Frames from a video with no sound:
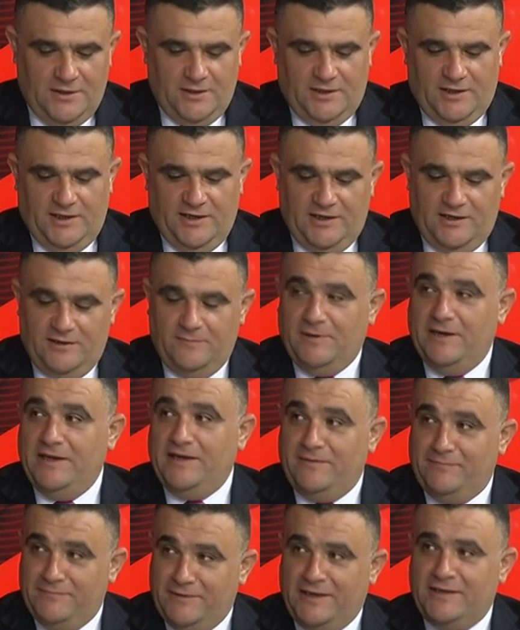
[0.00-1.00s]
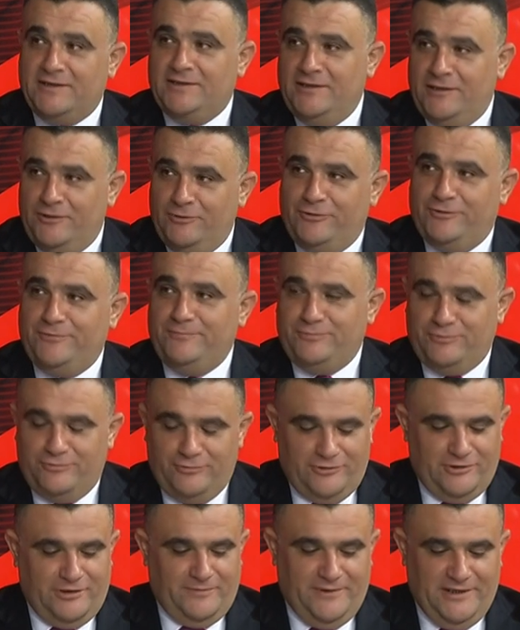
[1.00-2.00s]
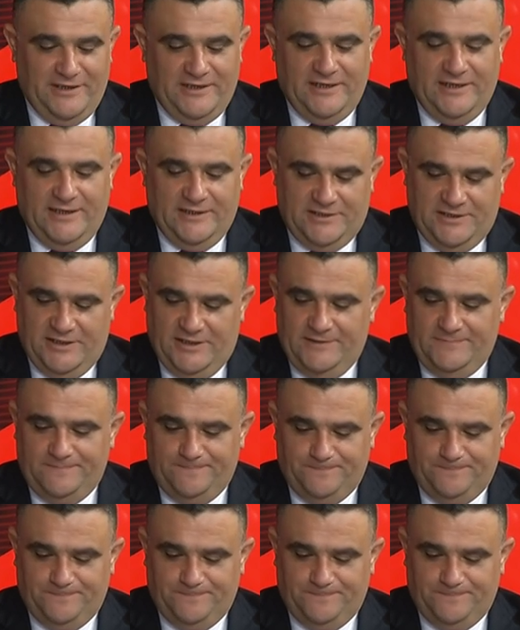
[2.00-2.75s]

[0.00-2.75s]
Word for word: hayırlı bayramlar diliyorum programa girerken.